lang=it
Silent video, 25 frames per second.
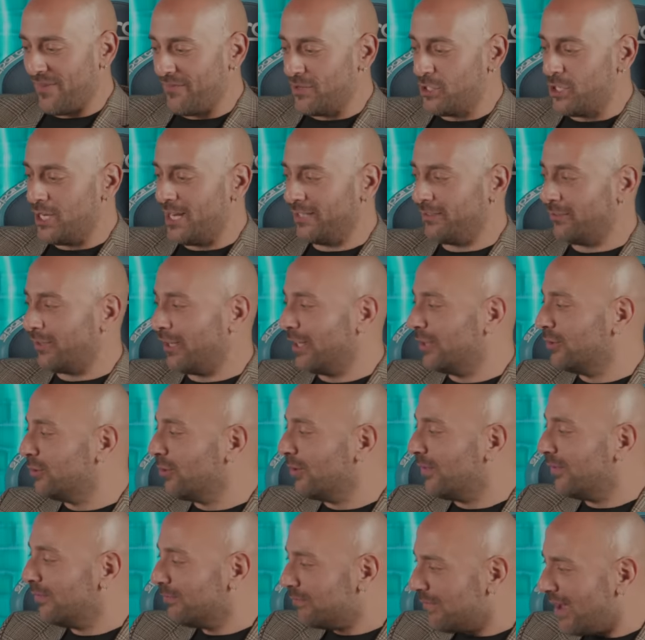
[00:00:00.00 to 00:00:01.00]
avvicinato e ti ha
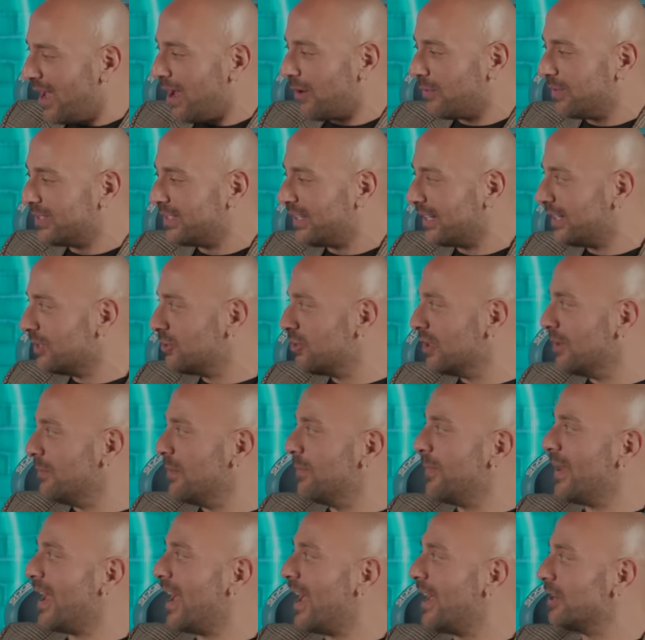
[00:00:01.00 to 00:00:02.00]
detto ah, questa canzone mi
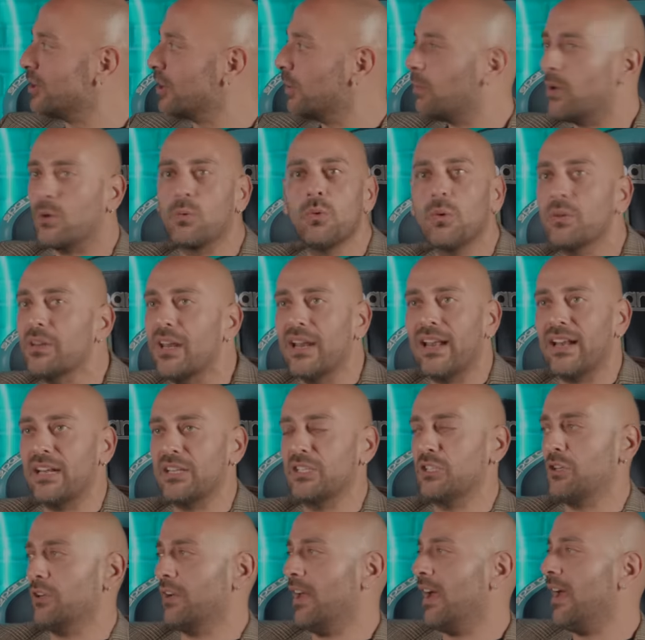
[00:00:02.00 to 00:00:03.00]
piace, qualcuno della
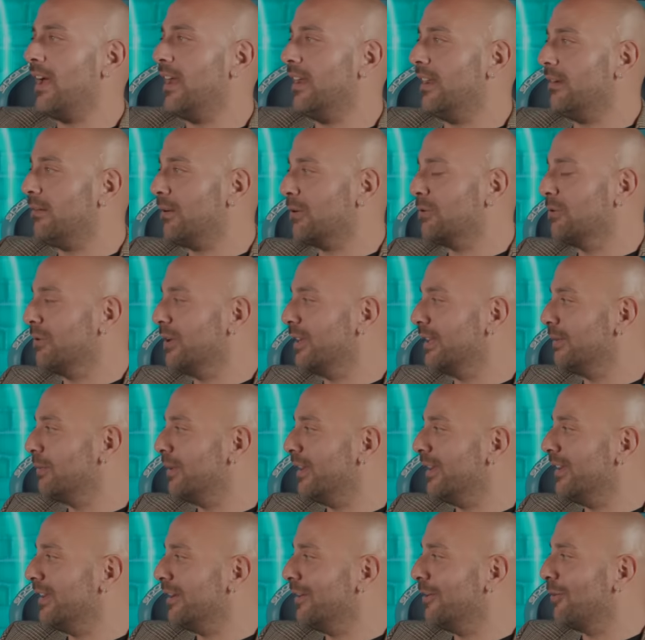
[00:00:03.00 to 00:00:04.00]
nazionale, qualcuno dei
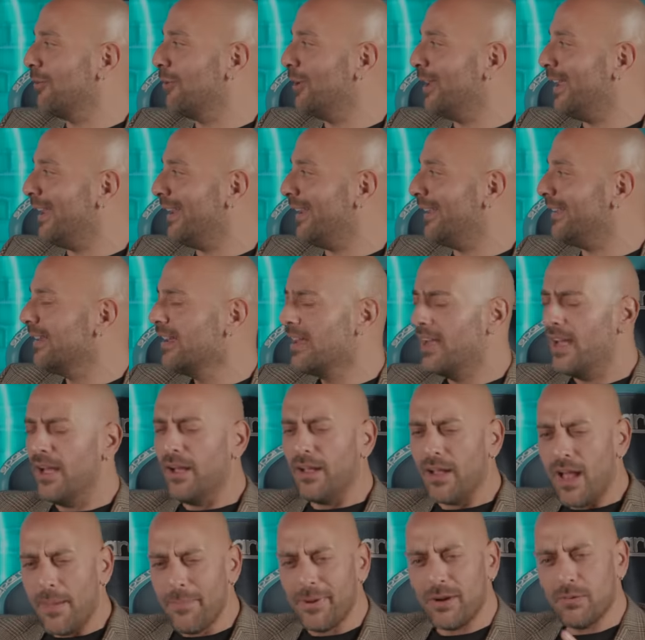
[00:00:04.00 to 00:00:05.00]
tuoi colleghi,
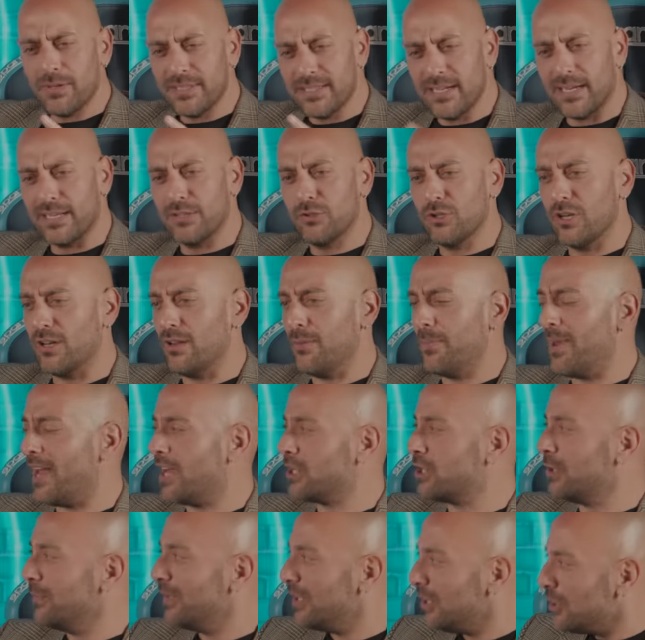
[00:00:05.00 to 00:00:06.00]
ah però questa canzone mi
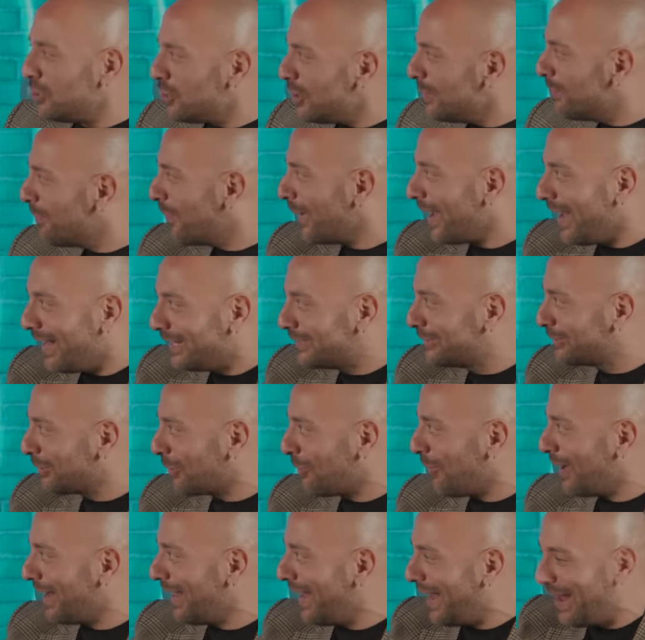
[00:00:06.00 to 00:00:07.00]
piace, mi dici il pezzo,
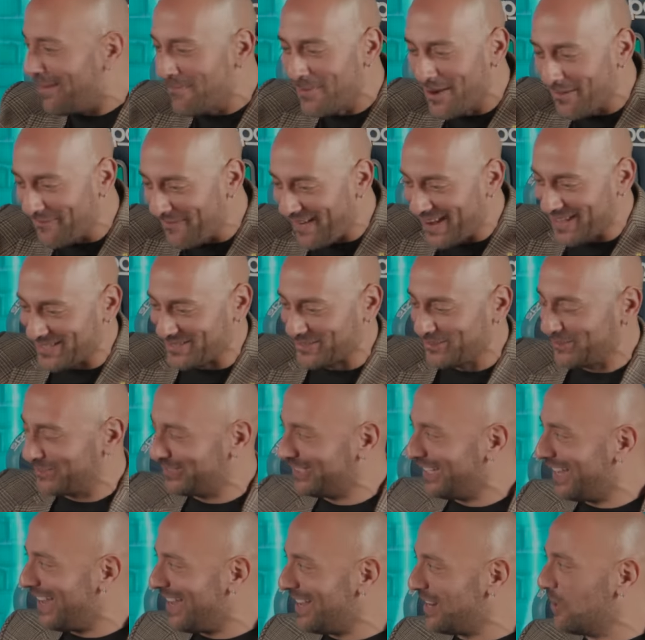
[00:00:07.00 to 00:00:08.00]
qual è, me la fai
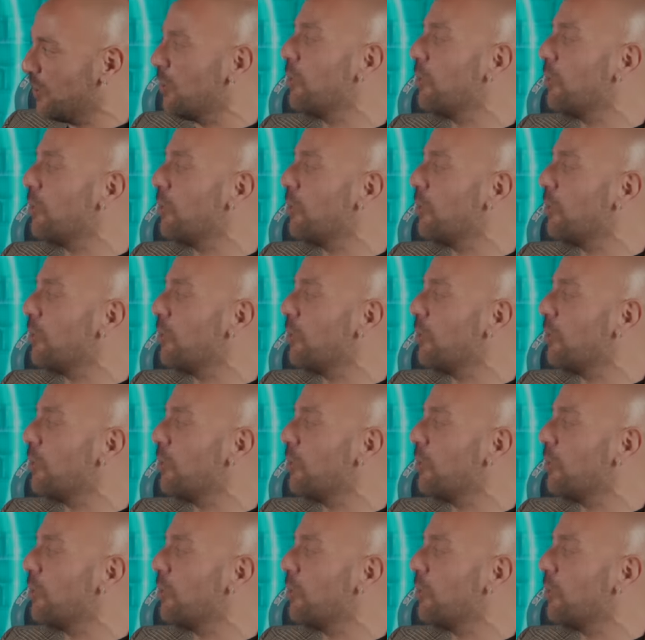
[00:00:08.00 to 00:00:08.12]
ascoltare